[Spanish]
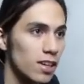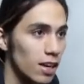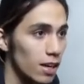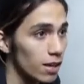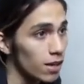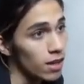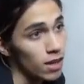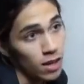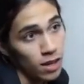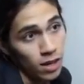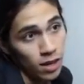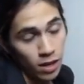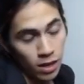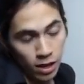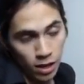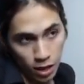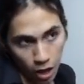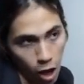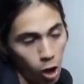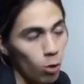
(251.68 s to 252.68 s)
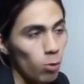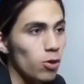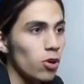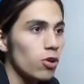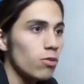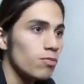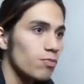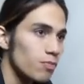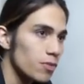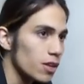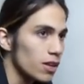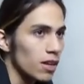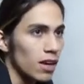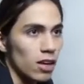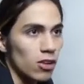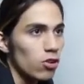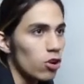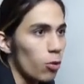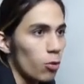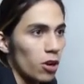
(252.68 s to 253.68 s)
Así que es obvio
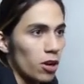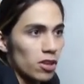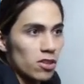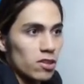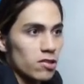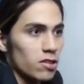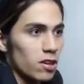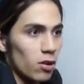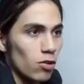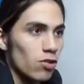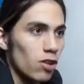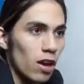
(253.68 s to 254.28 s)
que no la voy a rechazar.